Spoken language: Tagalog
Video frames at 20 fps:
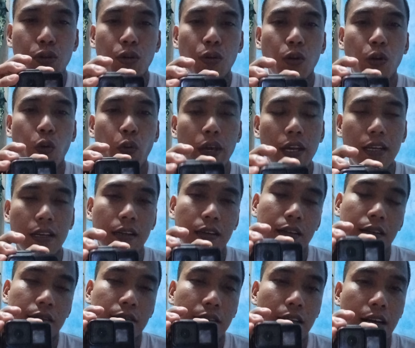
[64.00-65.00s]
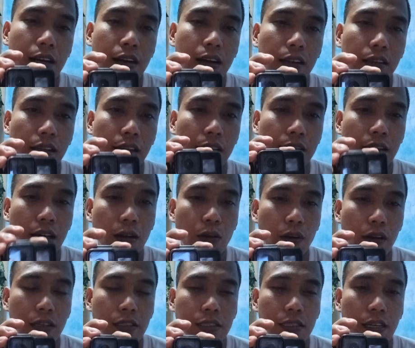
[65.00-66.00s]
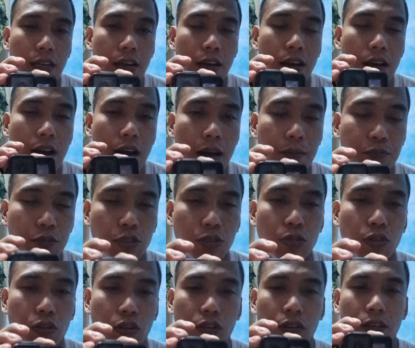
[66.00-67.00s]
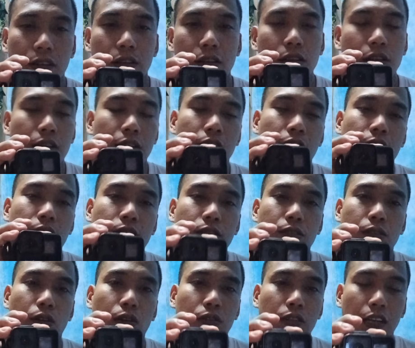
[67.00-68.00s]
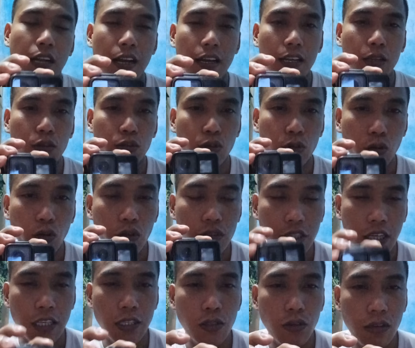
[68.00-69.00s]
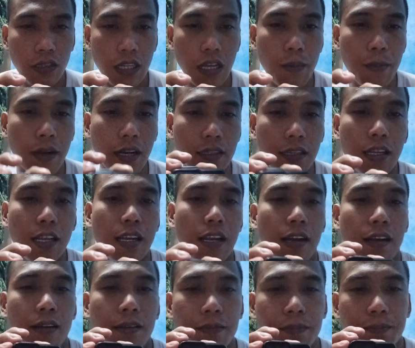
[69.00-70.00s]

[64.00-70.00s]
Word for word: yung quick na tinatawag sa App Store. tara, ituturo ko sa inyo, napakadali lang.